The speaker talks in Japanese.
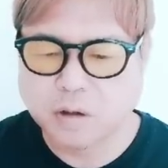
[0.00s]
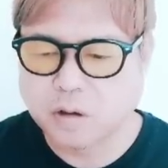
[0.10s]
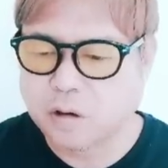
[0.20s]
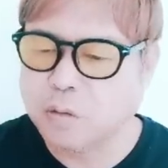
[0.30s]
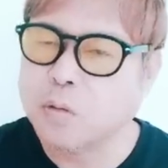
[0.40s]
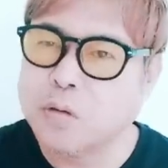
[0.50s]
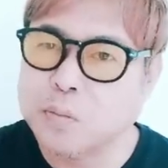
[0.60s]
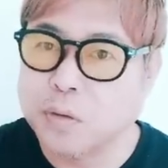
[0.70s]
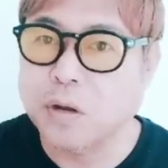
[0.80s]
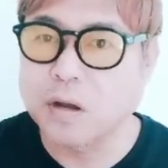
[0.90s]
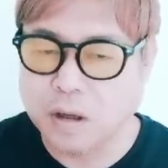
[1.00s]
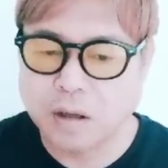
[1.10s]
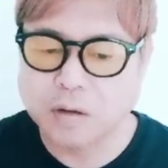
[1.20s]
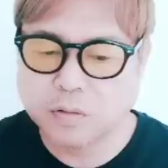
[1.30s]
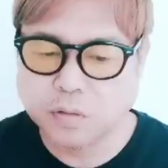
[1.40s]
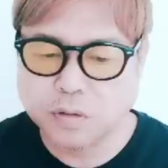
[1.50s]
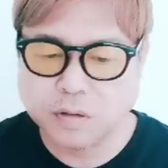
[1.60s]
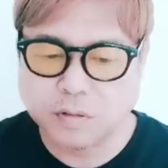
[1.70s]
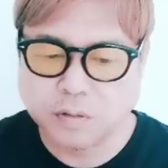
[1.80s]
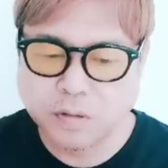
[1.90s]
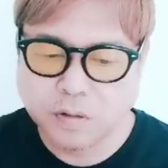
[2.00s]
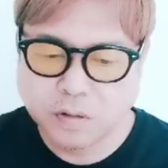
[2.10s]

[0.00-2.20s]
だから韓国っぽいね、ストーリーですよ。